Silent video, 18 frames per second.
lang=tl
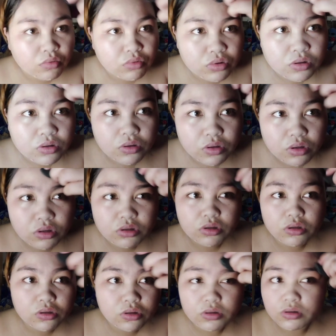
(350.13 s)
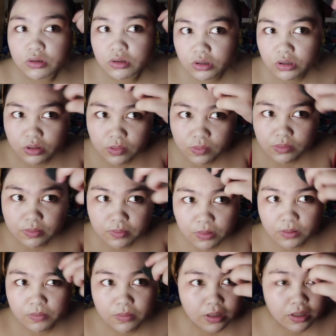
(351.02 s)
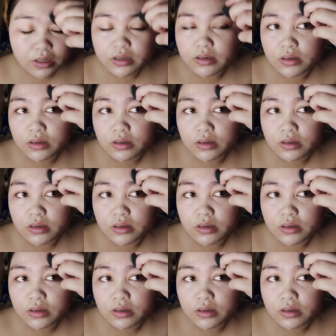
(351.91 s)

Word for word: ching ching ching ching dun dun dun